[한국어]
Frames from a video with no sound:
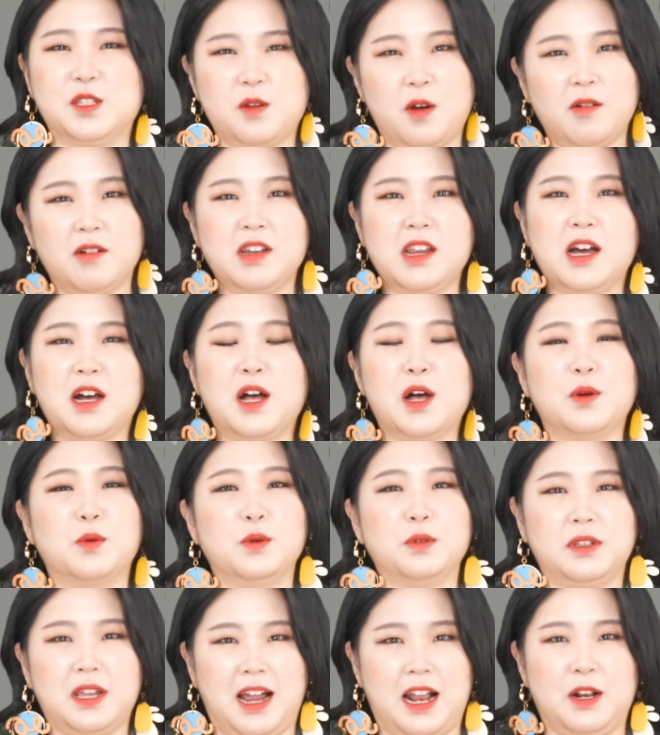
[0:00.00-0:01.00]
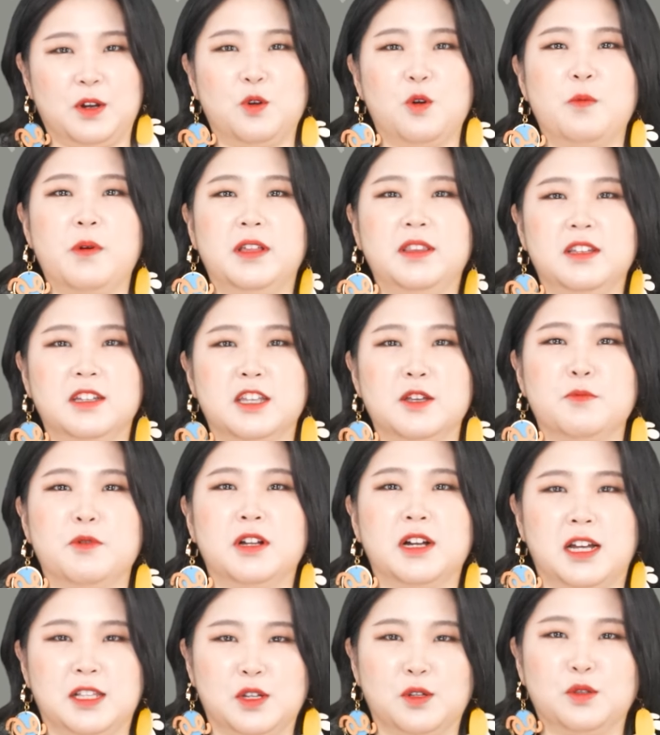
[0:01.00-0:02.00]
청량하고 달콤한 느낌을
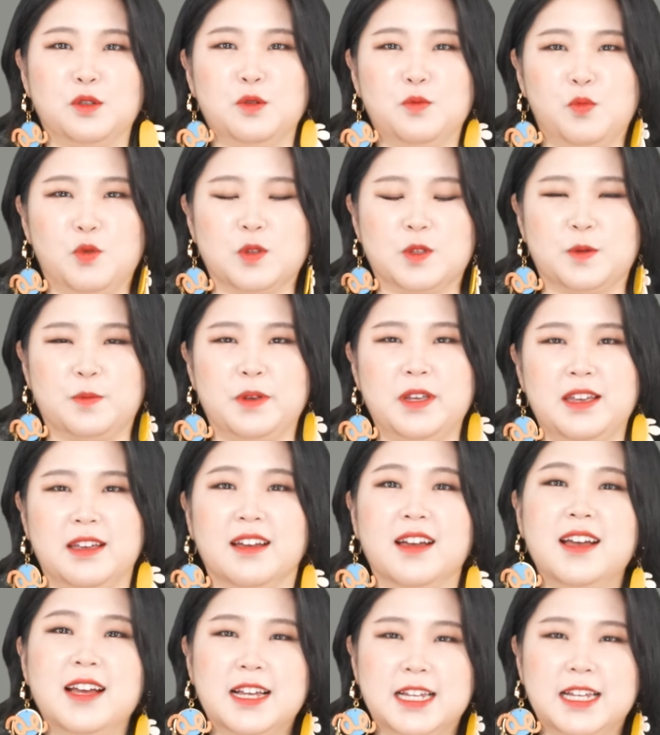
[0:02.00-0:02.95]
가졌던 모습이